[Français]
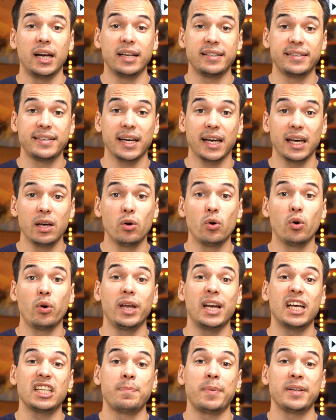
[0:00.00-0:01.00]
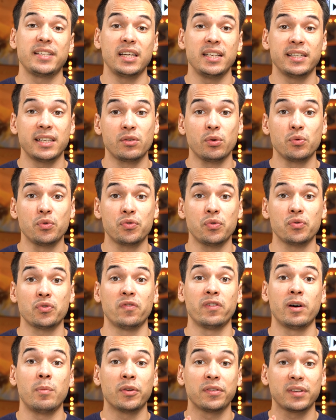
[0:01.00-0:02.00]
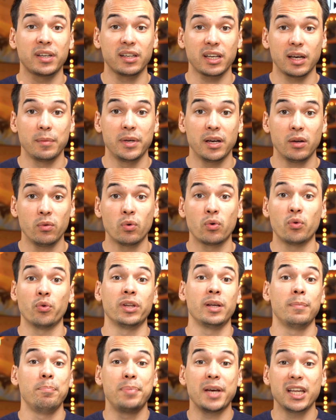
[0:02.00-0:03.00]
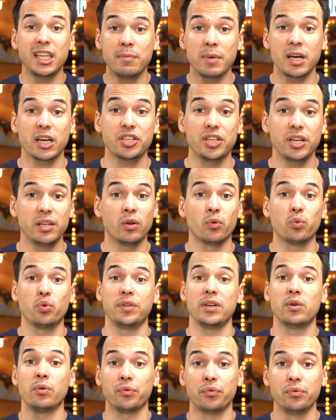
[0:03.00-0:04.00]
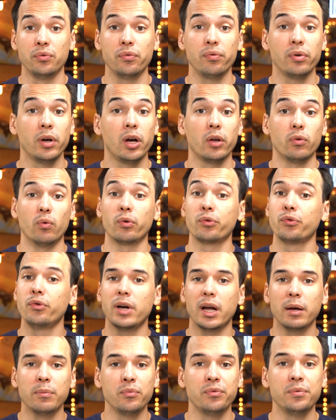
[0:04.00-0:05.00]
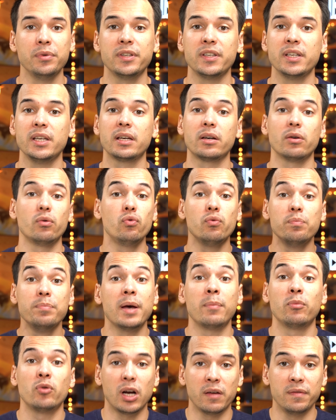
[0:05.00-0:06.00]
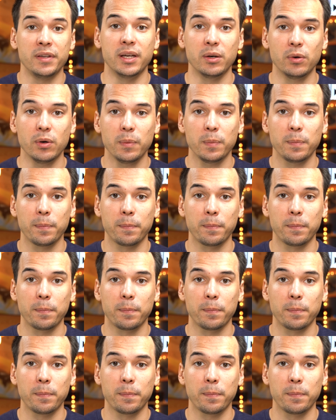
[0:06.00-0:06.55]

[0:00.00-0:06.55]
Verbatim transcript: La stéréo et la spatialisation du son sont vraiment très très bien, donc on est bien immergé dans tous ces contenus, donc de la musique ou même de la vidéo,